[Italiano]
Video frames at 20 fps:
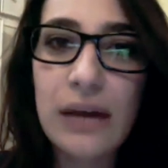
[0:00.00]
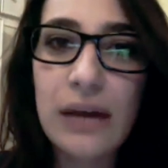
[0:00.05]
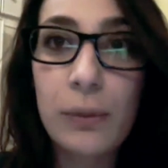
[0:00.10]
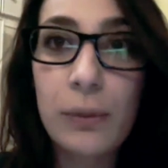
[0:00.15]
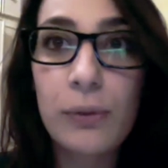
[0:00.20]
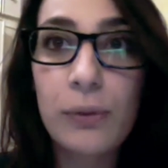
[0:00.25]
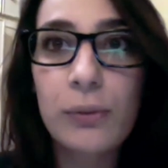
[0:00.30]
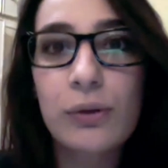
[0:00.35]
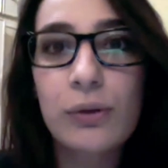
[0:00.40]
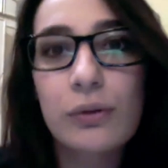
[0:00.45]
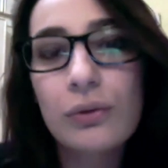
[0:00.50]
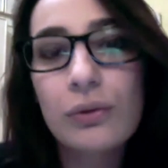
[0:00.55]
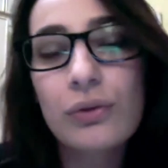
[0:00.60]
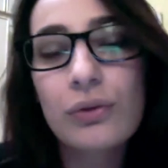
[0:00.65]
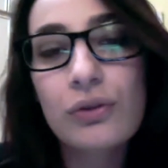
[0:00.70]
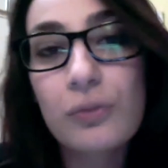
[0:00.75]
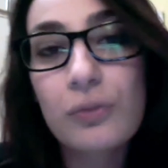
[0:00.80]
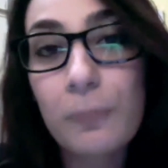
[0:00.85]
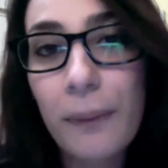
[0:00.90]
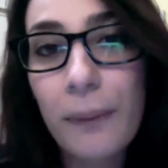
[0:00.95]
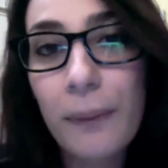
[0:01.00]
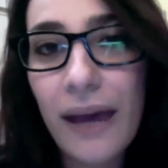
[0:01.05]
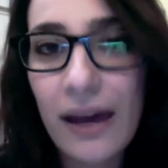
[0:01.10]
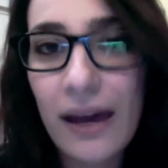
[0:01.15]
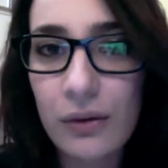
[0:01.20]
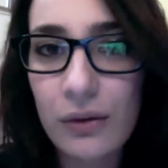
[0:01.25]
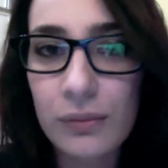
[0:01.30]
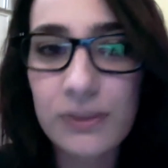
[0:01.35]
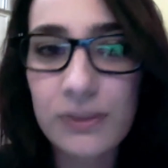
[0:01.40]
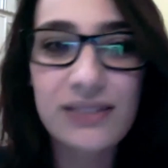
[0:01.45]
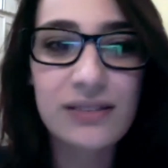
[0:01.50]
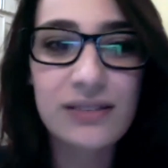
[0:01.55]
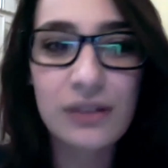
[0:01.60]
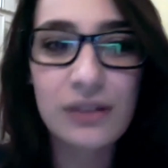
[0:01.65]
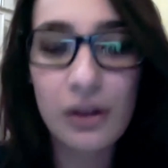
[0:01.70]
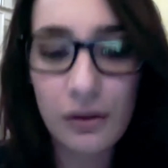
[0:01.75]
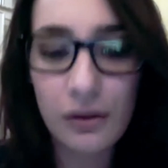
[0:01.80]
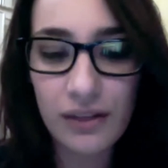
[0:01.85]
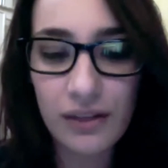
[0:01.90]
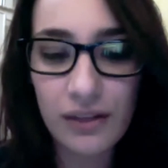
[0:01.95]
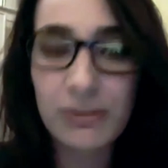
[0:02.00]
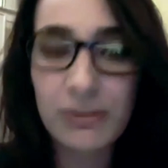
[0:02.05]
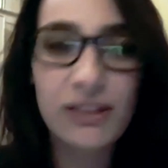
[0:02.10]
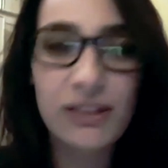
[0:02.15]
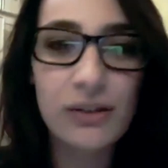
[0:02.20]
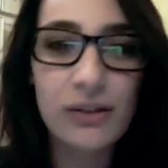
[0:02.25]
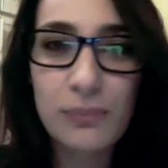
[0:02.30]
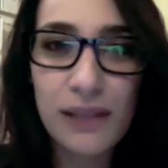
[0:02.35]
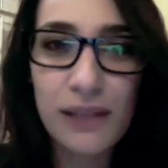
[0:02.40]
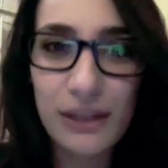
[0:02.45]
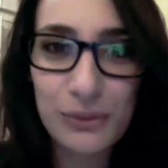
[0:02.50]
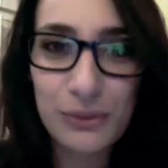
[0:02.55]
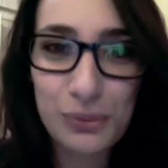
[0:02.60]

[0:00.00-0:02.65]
perlomeno non spero, perché sennò veramente ho sbagliato